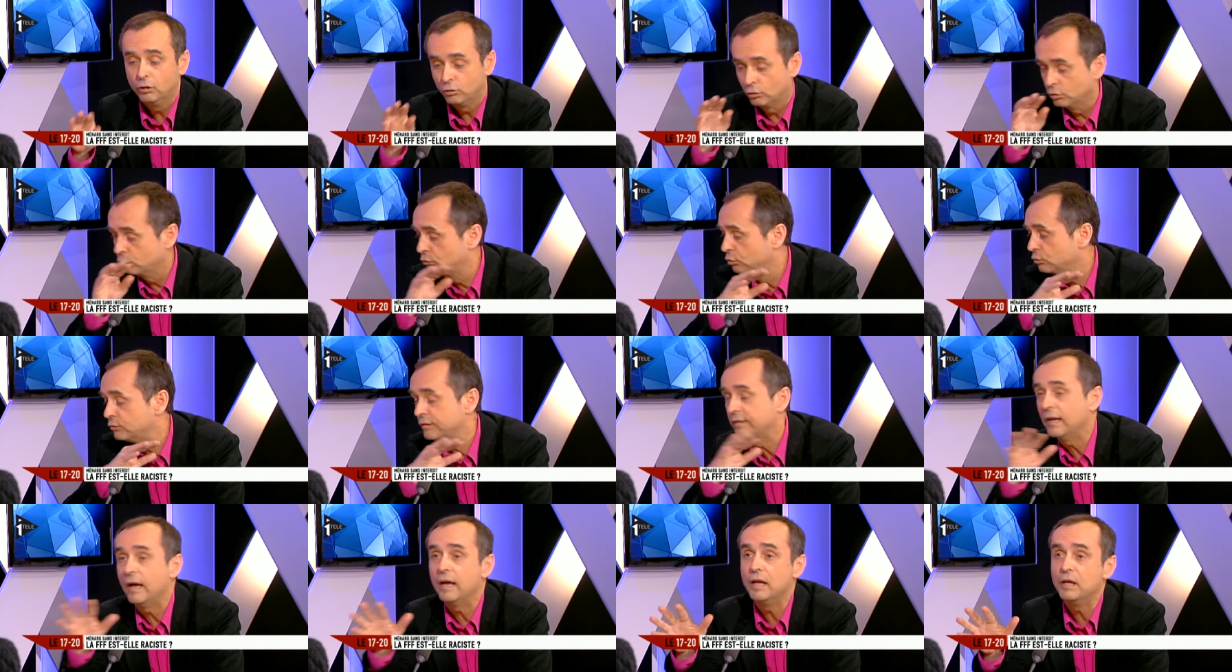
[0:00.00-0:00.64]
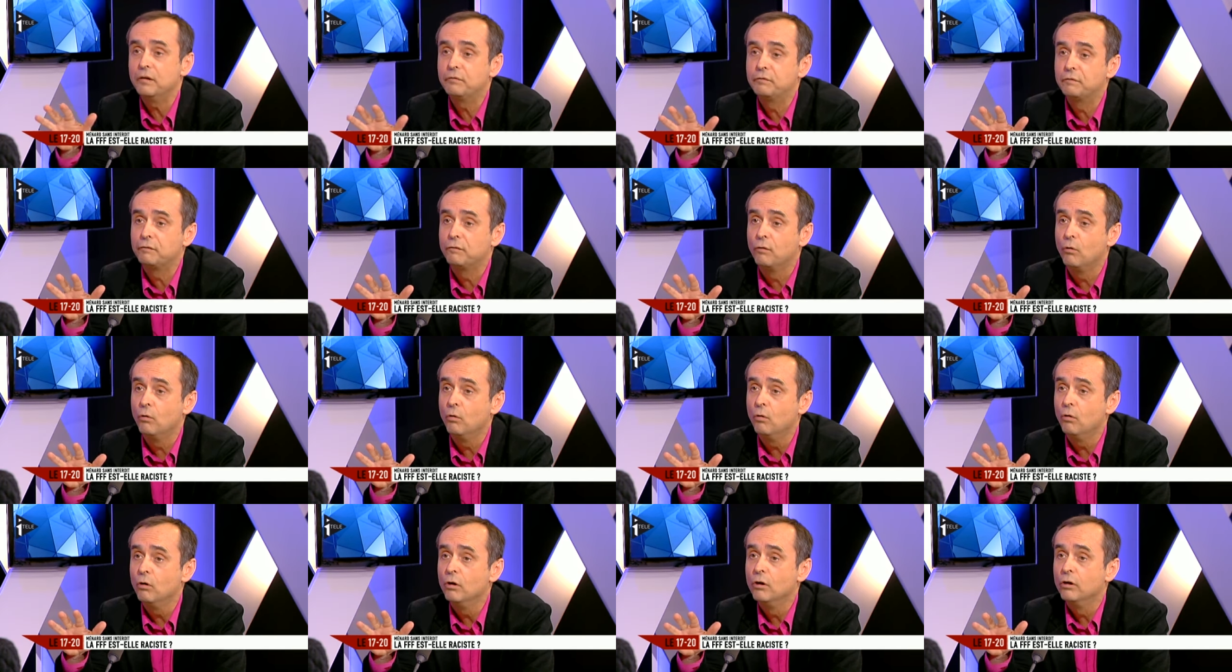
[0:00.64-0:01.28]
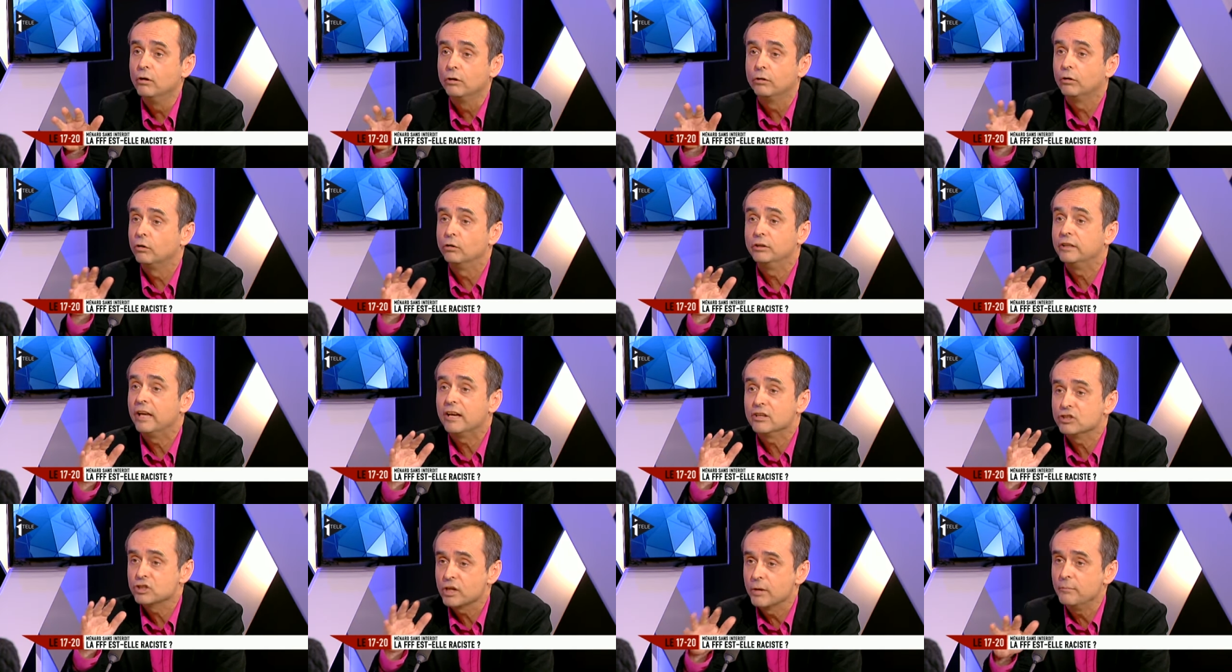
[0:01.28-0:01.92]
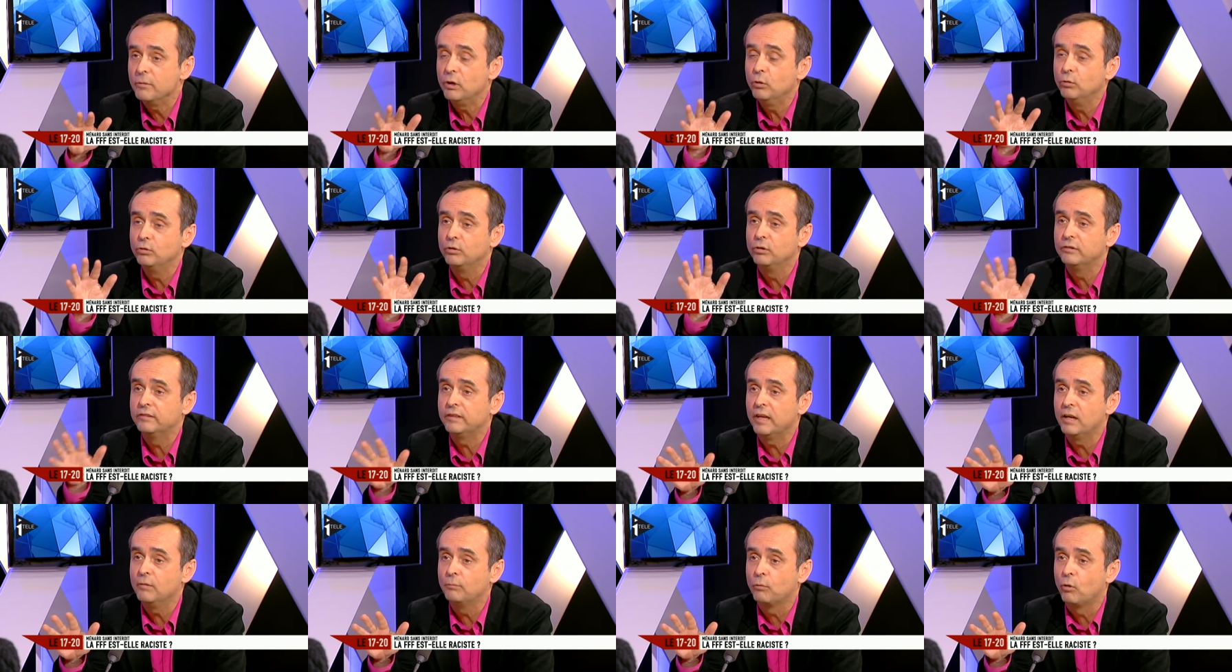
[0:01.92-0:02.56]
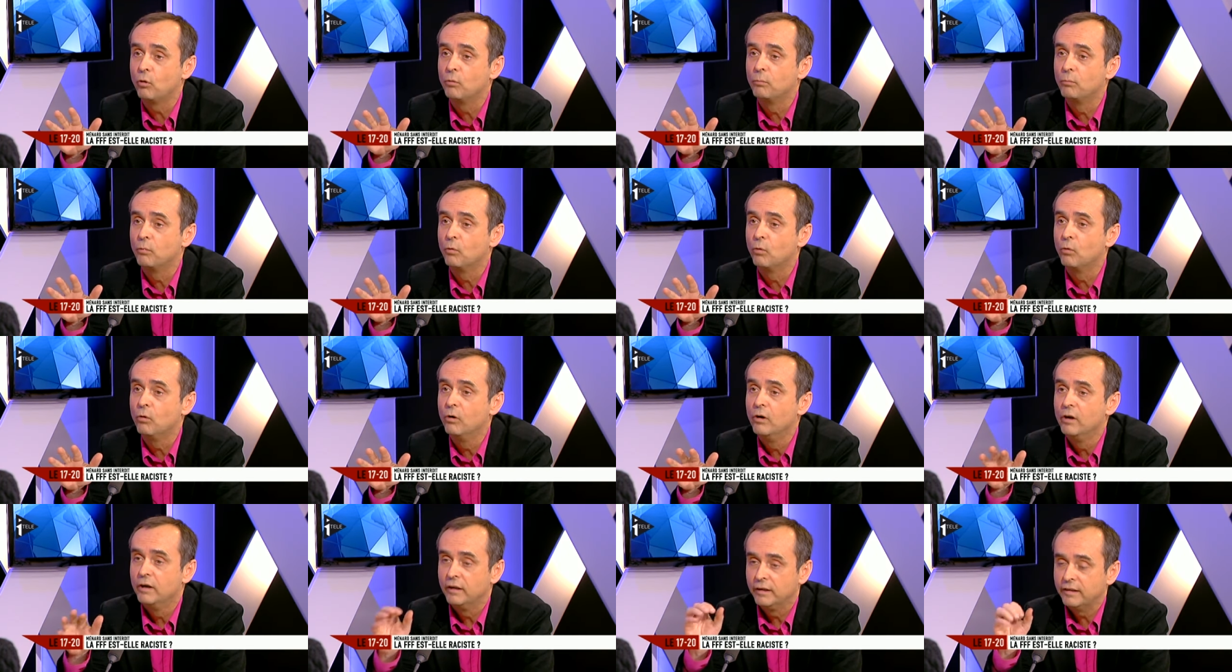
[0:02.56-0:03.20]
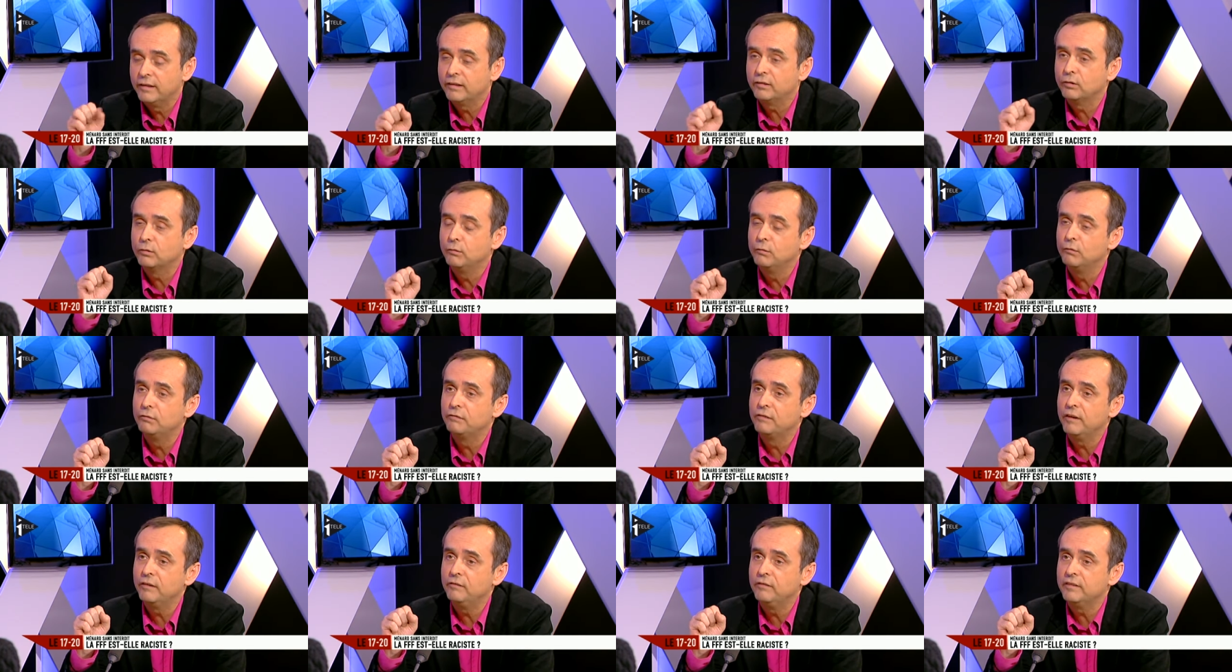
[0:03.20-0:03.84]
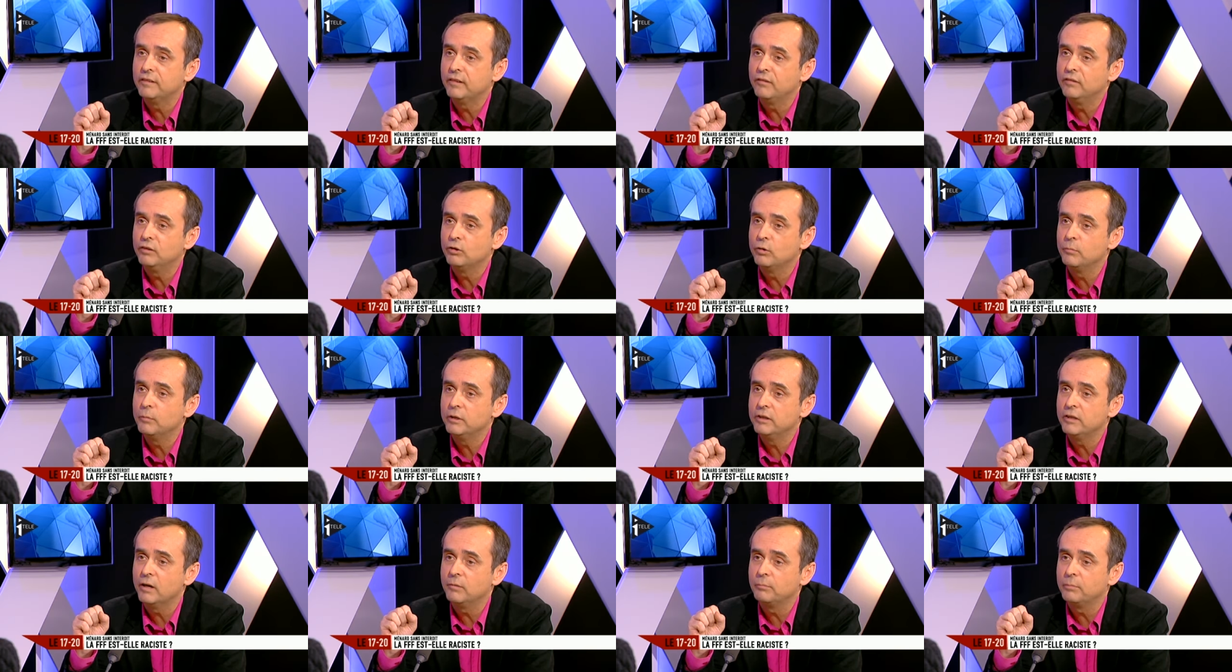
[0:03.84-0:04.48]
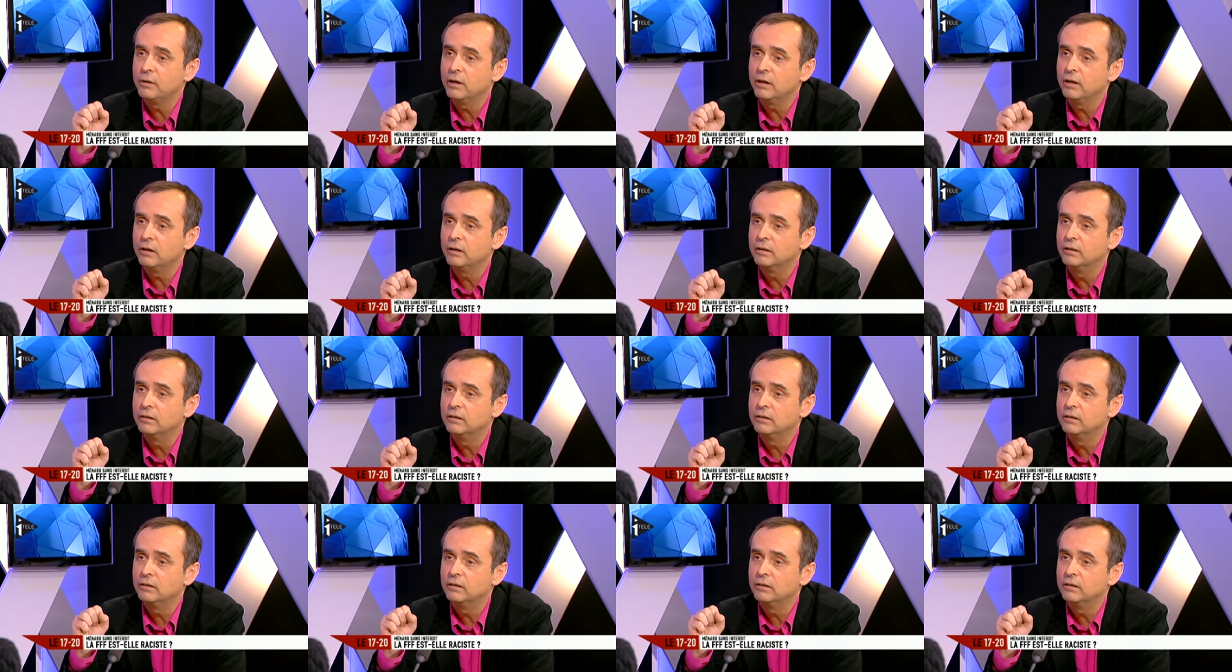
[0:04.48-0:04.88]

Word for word: que tout ça est faux, qu'il n'y a jamais eu de tels propos. Qu'est-ce que vous faites vis-à-vis de Mediapart